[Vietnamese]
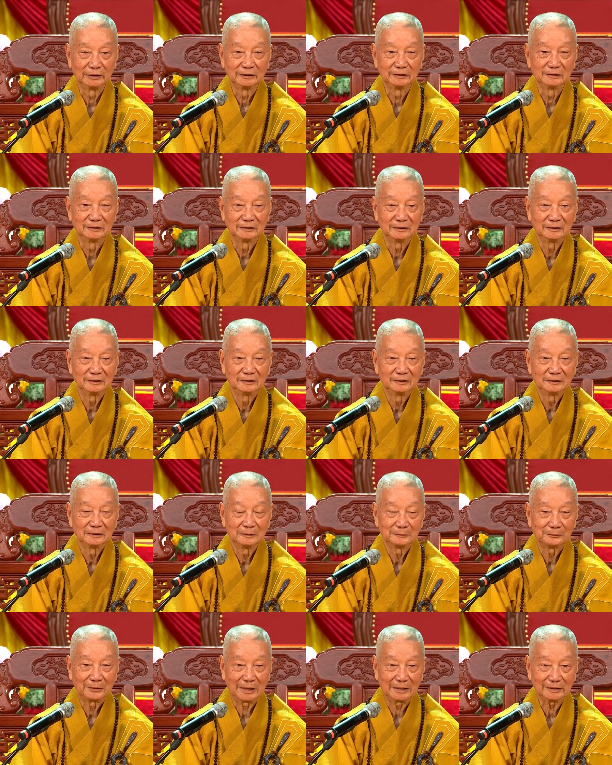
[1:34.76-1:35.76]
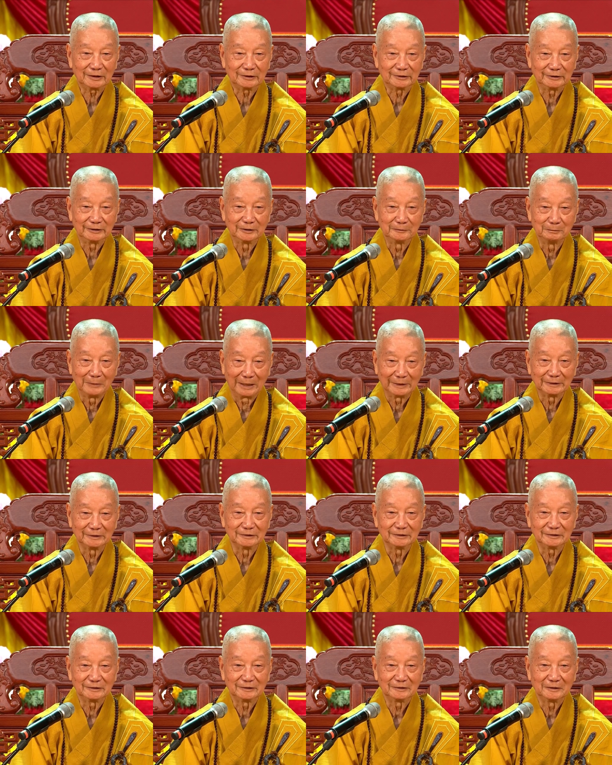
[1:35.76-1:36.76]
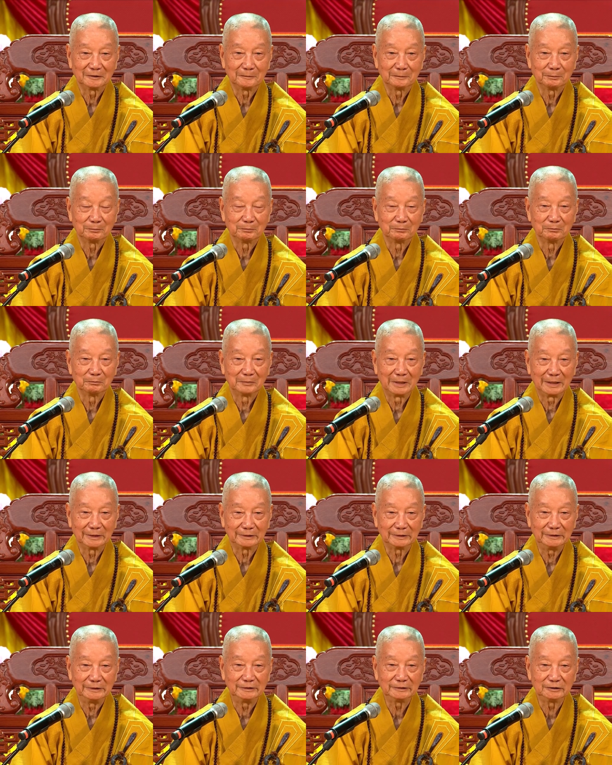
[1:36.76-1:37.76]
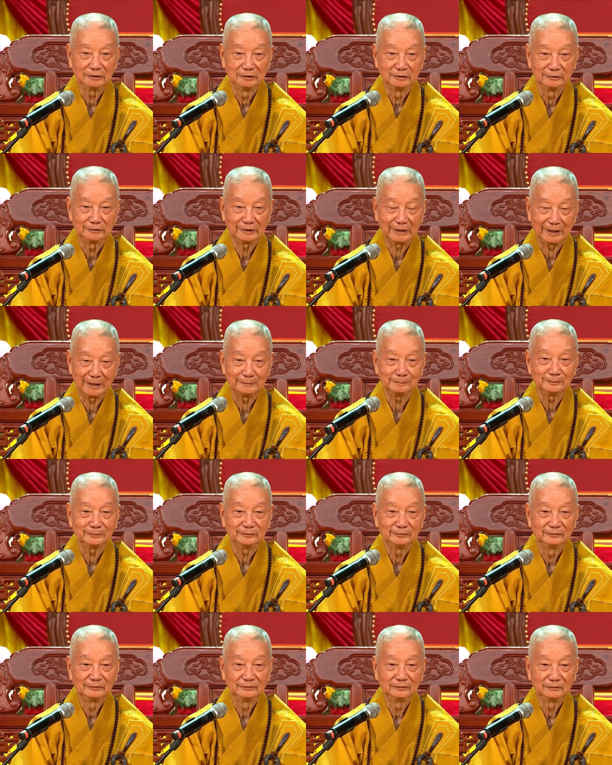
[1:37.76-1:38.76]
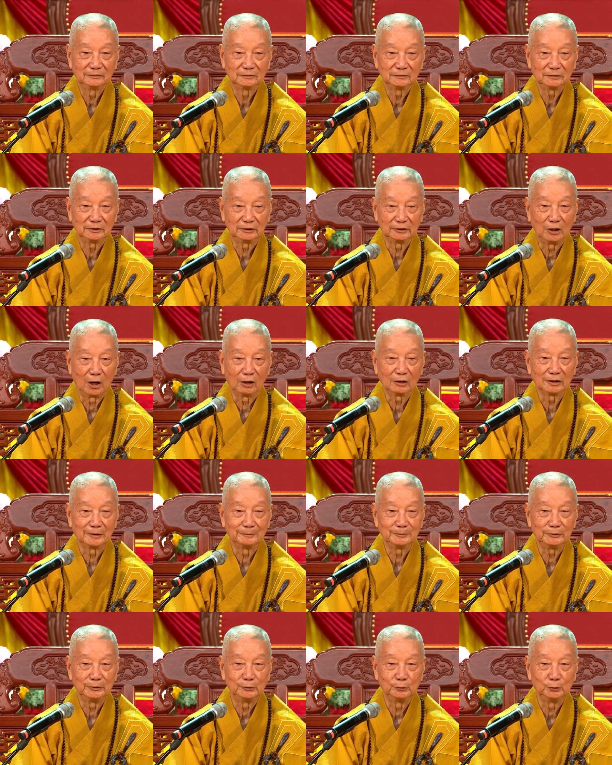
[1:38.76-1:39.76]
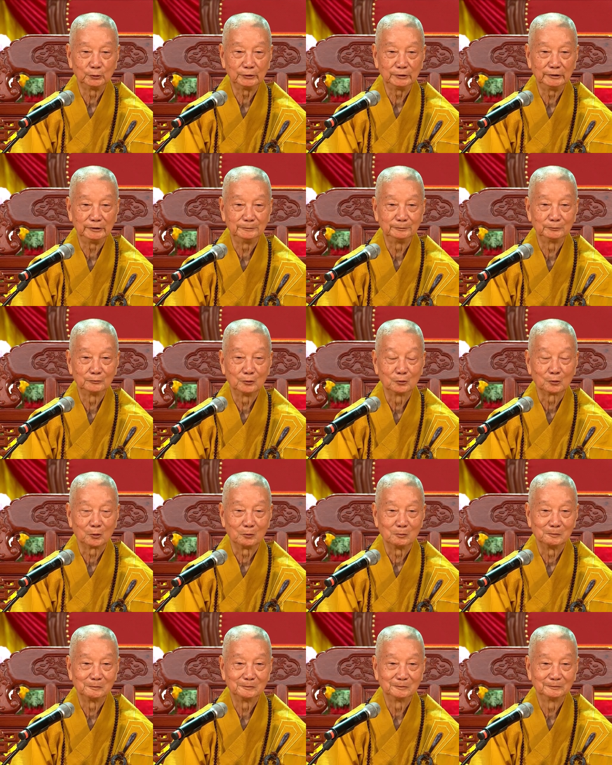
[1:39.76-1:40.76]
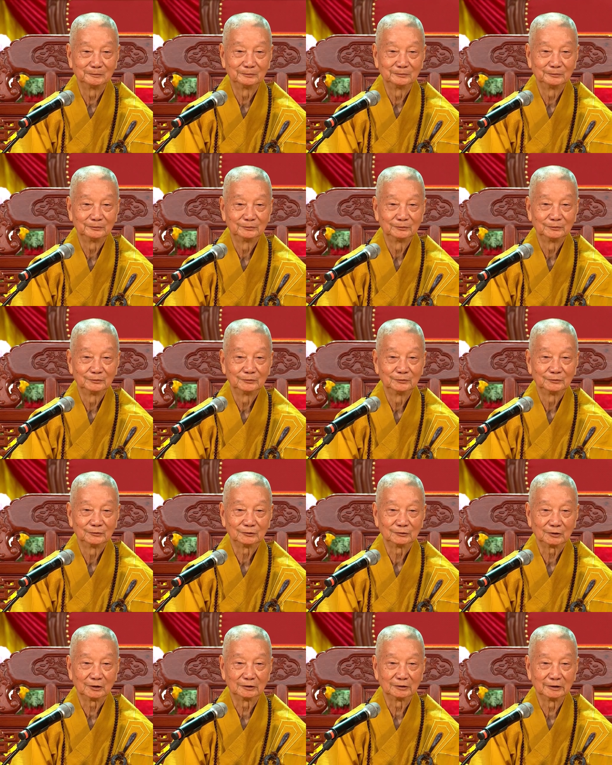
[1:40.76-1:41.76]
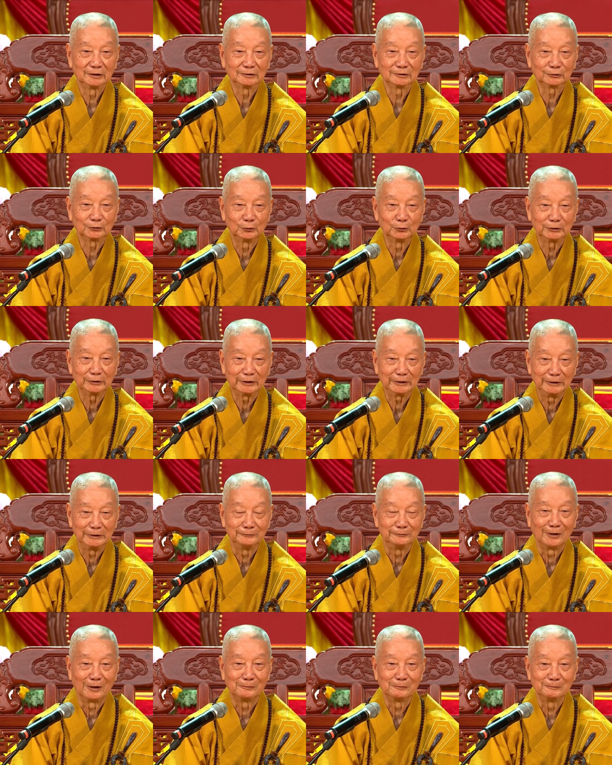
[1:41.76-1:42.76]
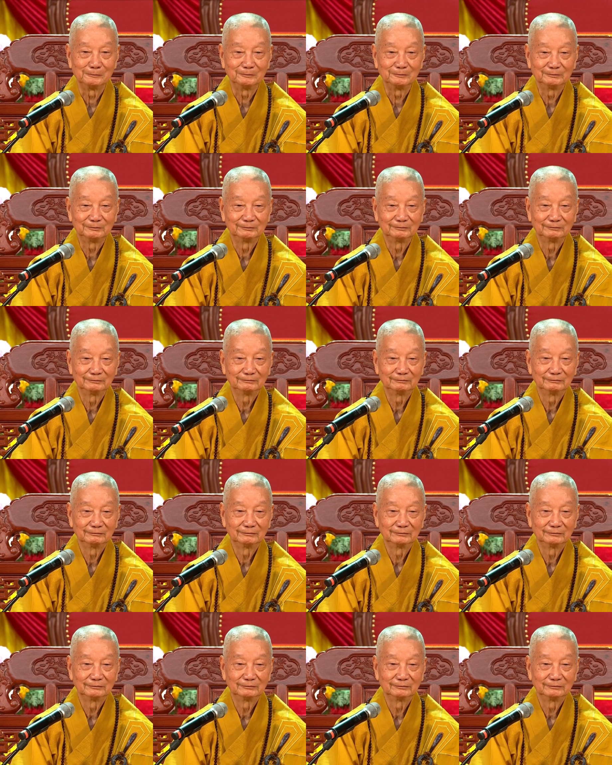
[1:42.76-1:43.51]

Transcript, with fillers: Cho nên phát triển mạnh mà kỹ cương kém thì đó là một điều nguy hiểm vô cùng cho nên tôi kỳ vọng